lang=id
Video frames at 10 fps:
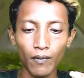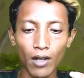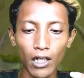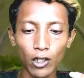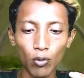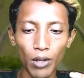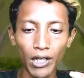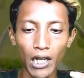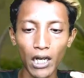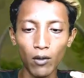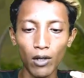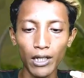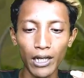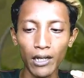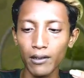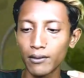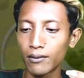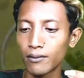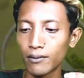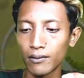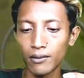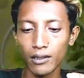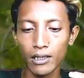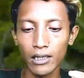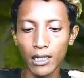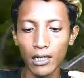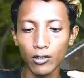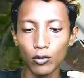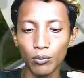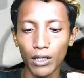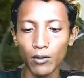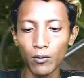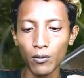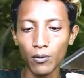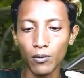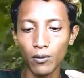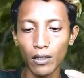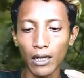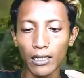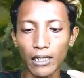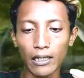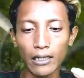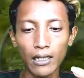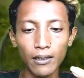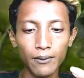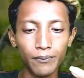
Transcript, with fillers: udah kita cobain jalan dulu aja ya. Kita zoom in dulu. Nah, gini aja.